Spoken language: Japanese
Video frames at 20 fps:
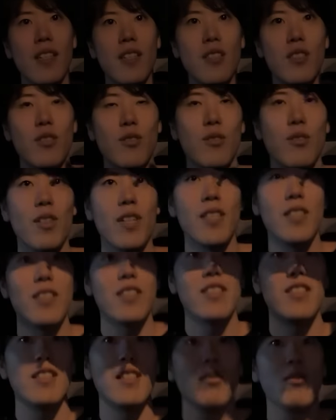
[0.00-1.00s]
あの、その
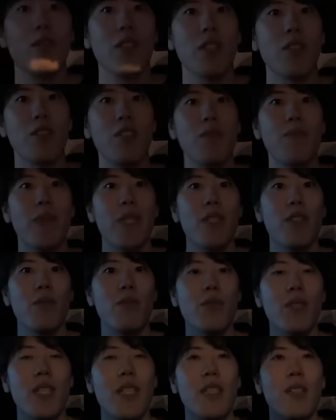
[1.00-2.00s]
話聞いたことある人いっぱいいると
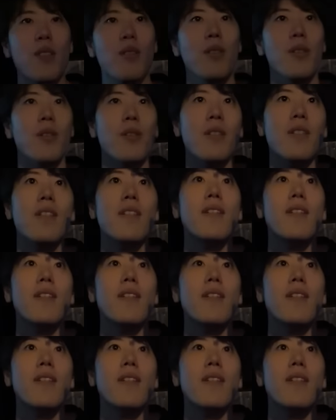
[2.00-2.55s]
思うんだけど、